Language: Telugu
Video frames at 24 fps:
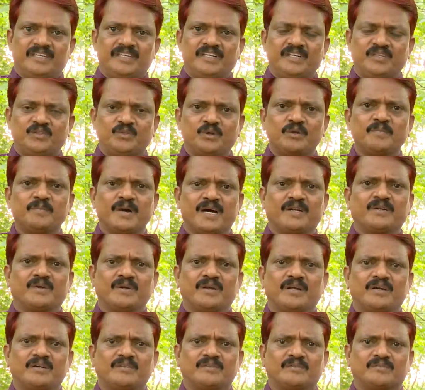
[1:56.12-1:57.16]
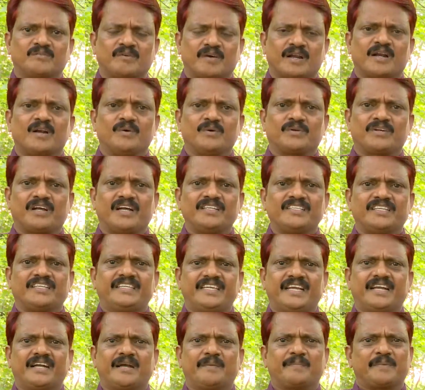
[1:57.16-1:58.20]
ఈ దుర్మార్గుల త్వరలో
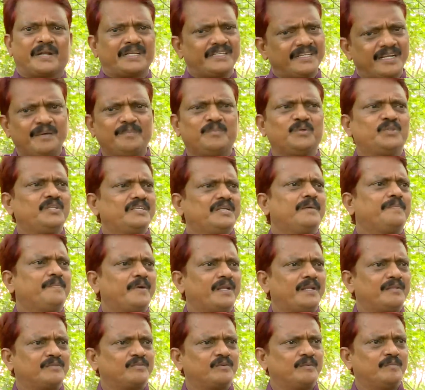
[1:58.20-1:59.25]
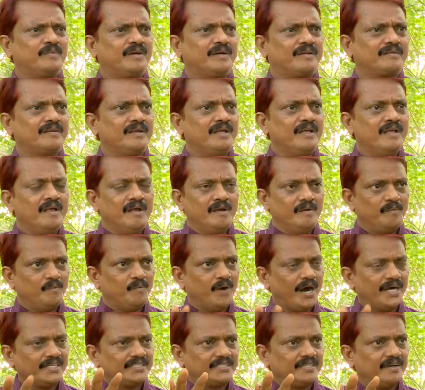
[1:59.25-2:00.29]
రాజకీయంగా ప్రజలే బుద్ధి చెప్పాలి సోము గారు
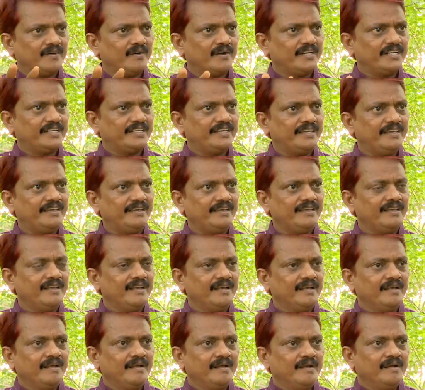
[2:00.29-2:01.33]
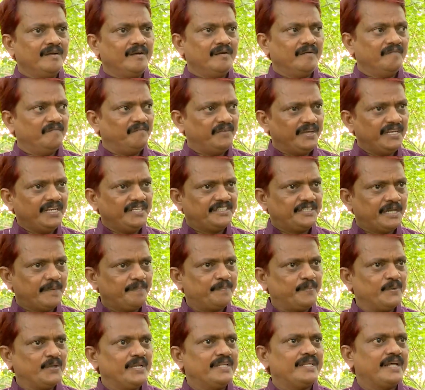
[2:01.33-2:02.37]
వాస్తవానికి వీళ్ళు
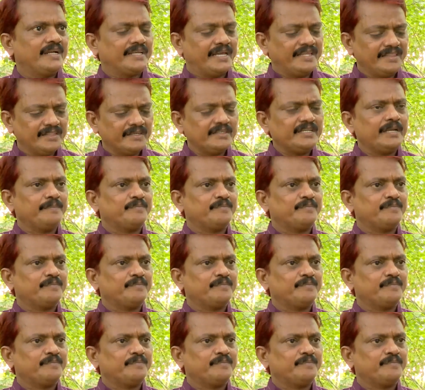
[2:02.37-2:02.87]
చెప్పుకునే దానికి ఎందుకు